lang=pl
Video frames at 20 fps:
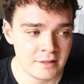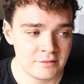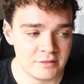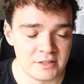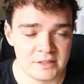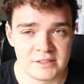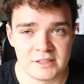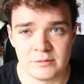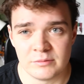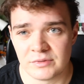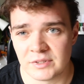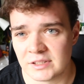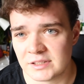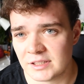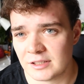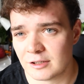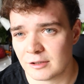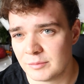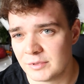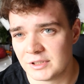więc im
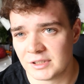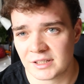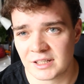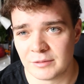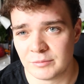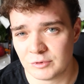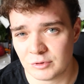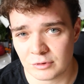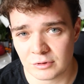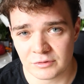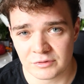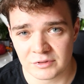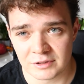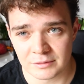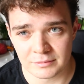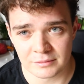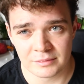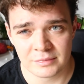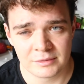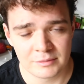więcej robi tych kapturów,
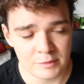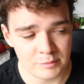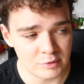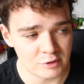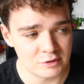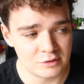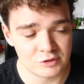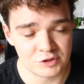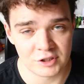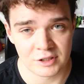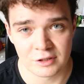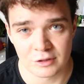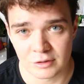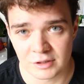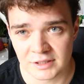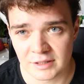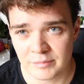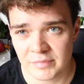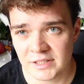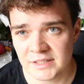tym po prostu się
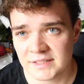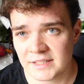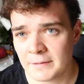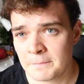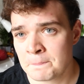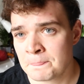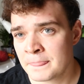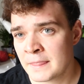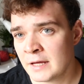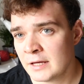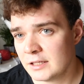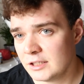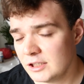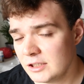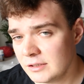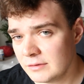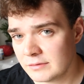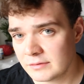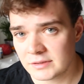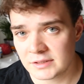krąg napędza
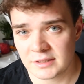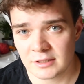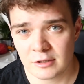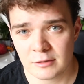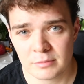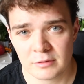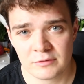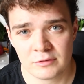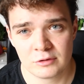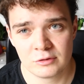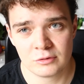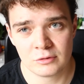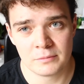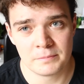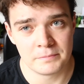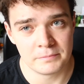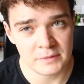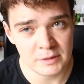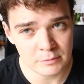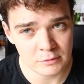i z tego powodu,
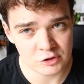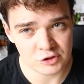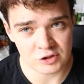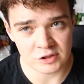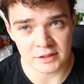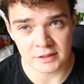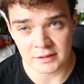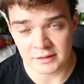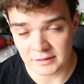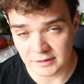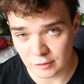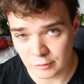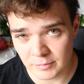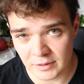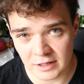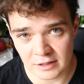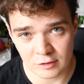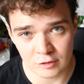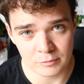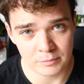mimo że tył
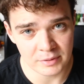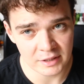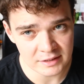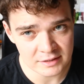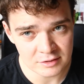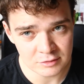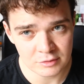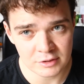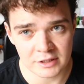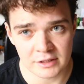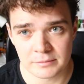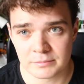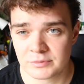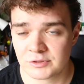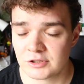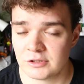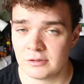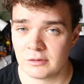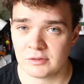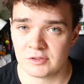barku pracuje
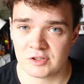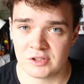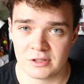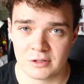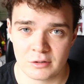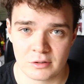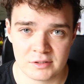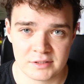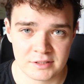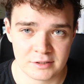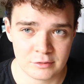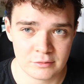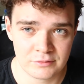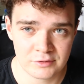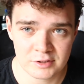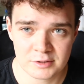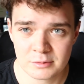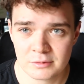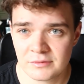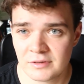przy różnego rodzaju
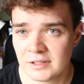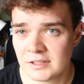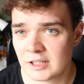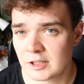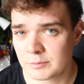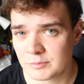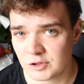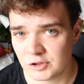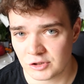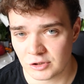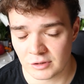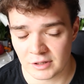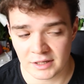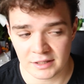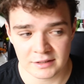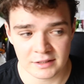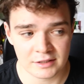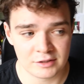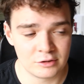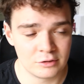wiosłowaniach,
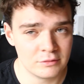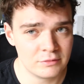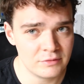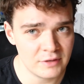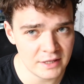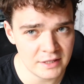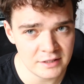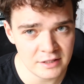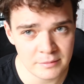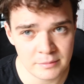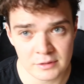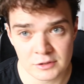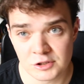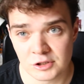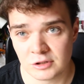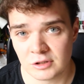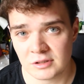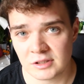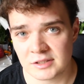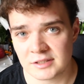przyciąganiach, to fajnie
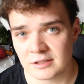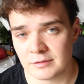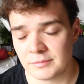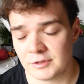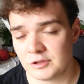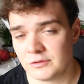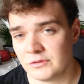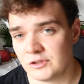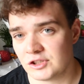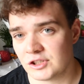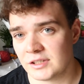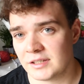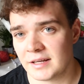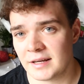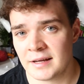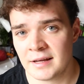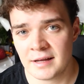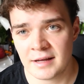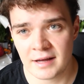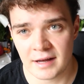będzie dodać sobie ćwiczenie
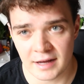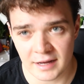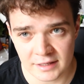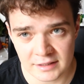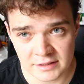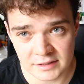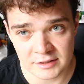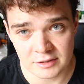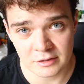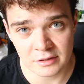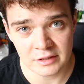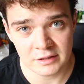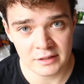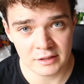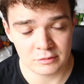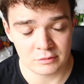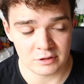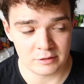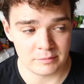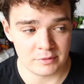akcesoryjne,
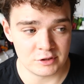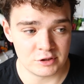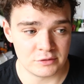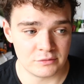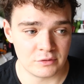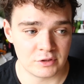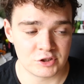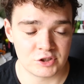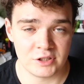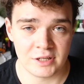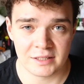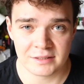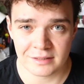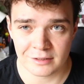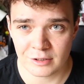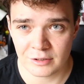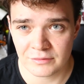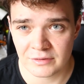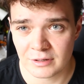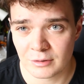które będzie właśnie
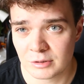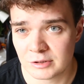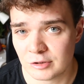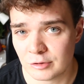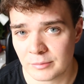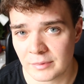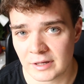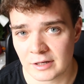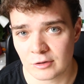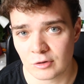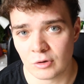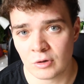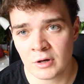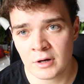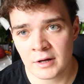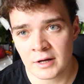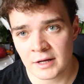atakowało tył barku.